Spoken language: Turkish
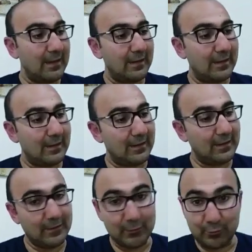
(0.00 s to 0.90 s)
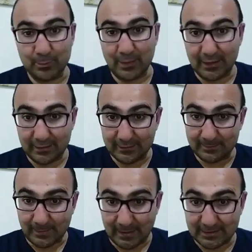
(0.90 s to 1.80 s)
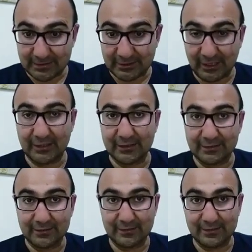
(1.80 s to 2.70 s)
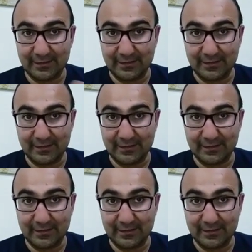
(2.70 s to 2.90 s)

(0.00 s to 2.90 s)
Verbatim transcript: E, hükümdarın, padişahın e,